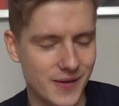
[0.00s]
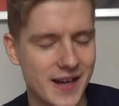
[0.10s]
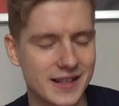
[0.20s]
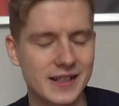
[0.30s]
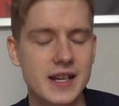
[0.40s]

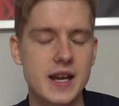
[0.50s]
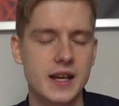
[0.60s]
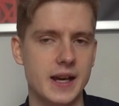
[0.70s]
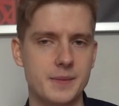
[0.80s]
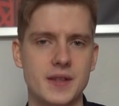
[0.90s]
werde,
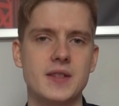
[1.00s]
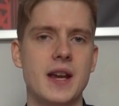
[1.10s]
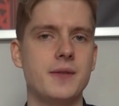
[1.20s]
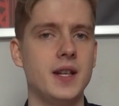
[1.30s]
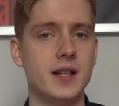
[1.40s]
ähm, sind
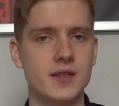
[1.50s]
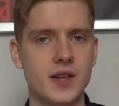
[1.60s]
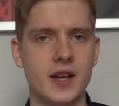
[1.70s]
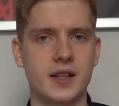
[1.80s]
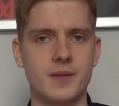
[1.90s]
sehr viele
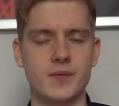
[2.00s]
Insider drin.